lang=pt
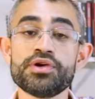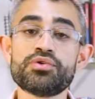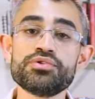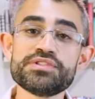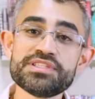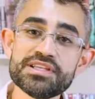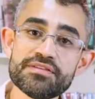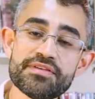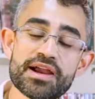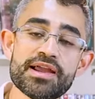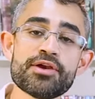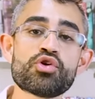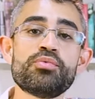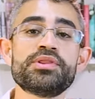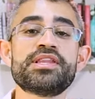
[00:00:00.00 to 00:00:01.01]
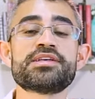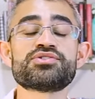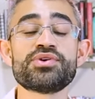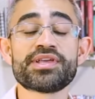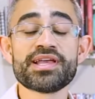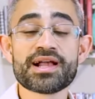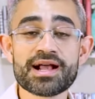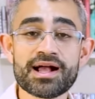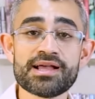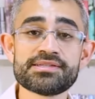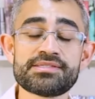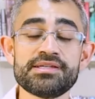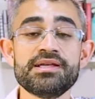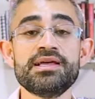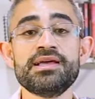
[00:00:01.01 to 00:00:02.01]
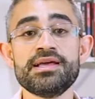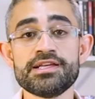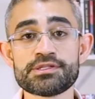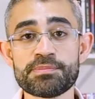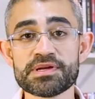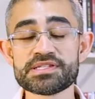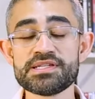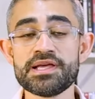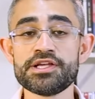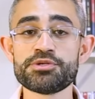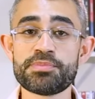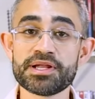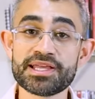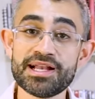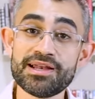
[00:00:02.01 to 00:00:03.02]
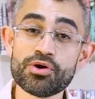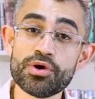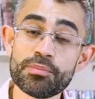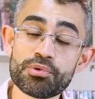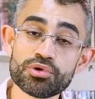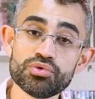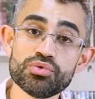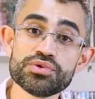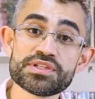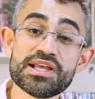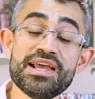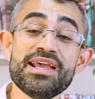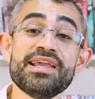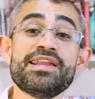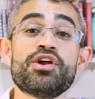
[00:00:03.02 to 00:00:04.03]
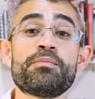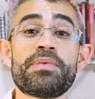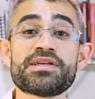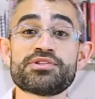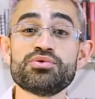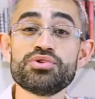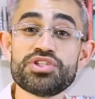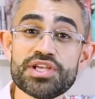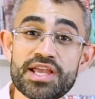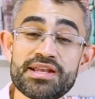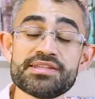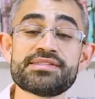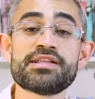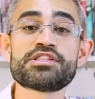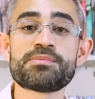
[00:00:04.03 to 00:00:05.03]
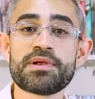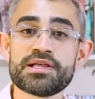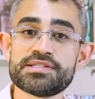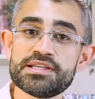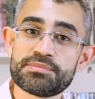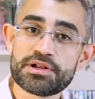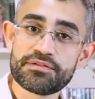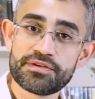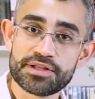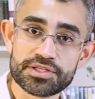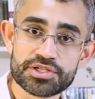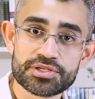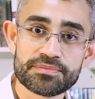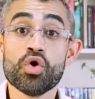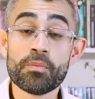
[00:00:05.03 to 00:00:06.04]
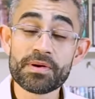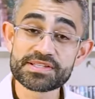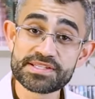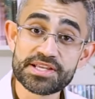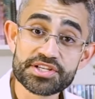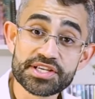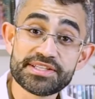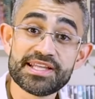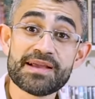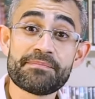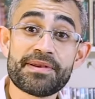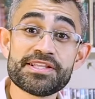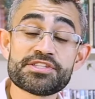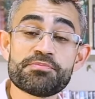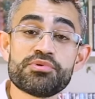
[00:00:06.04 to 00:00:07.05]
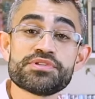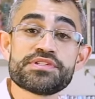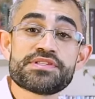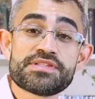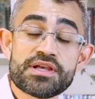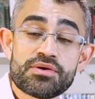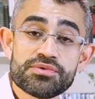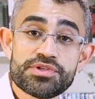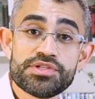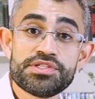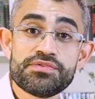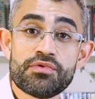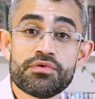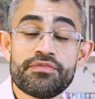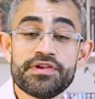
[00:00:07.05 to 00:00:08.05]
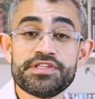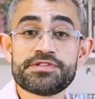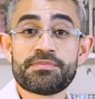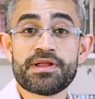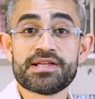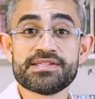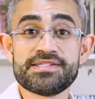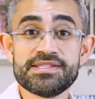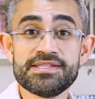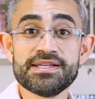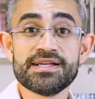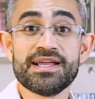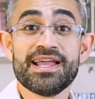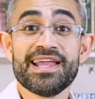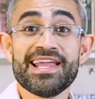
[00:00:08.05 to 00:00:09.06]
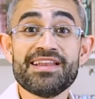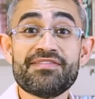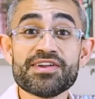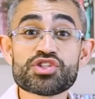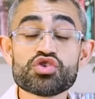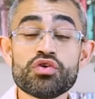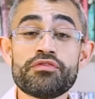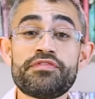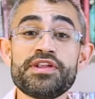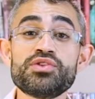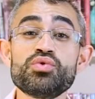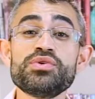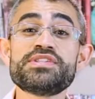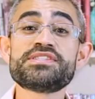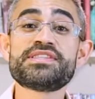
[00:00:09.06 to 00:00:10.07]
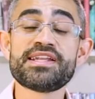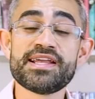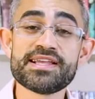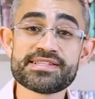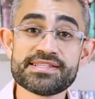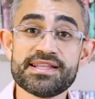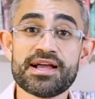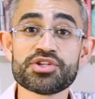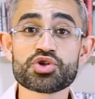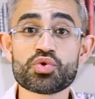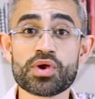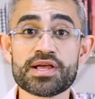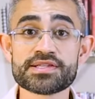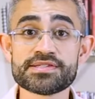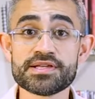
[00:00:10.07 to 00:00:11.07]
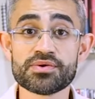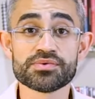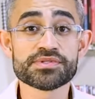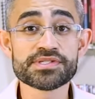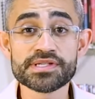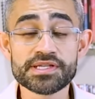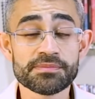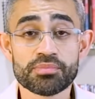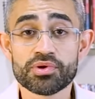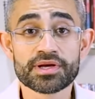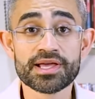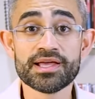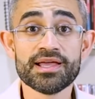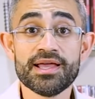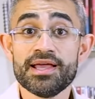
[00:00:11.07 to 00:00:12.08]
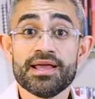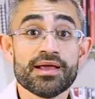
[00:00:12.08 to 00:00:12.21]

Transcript: Inclusive, a recomendação é que castre esse paciente para que ele não reproduza e não passe os genes da displasia displasia para frente. O paciente que tem a predisposição de desenvolver displasia, ele vai sofrendo o estresse da articulação, sim, porque